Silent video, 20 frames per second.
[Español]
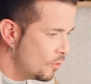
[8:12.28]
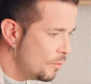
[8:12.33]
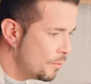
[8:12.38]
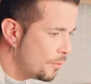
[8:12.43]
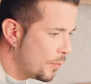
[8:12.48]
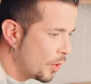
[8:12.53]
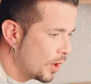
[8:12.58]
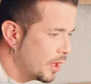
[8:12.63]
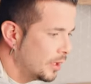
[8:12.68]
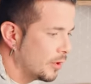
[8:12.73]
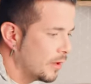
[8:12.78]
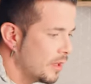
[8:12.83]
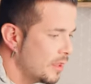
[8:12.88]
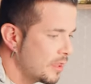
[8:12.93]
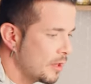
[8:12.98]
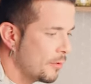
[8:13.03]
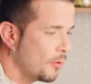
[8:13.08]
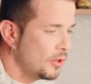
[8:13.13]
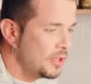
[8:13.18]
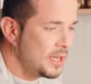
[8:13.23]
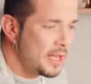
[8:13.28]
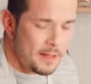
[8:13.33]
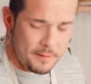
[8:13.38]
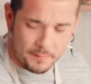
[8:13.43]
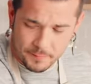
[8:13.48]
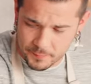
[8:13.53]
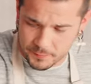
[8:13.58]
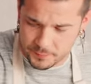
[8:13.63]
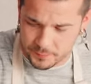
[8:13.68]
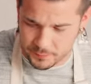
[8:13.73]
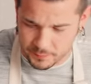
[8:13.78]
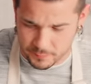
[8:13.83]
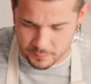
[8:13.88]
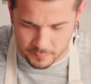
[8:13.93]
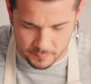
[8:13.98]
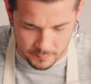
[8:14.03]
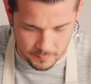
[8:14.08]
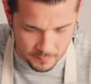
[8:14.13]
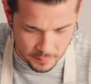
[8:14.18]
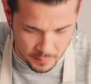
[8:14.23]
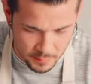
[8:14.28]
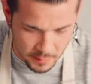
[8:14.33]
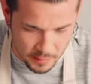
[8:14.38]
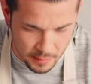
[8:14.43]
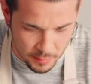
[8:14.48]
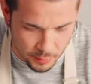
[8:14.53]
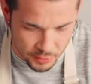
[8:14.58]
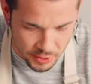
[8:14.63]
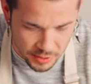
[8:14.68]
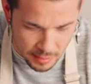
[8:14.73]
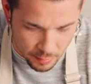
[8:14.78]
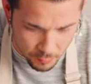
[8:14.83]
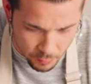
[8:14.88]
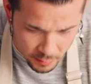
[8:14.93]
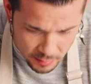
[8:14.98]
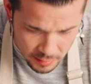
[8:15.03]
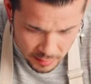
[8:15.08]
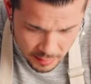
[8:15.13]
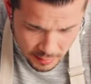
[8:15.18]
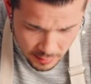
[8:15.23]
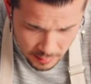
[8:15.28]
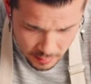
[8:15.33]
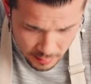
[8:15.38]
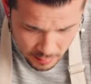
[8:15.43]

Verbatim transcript: un poquito de cebolla, cebollita dulce,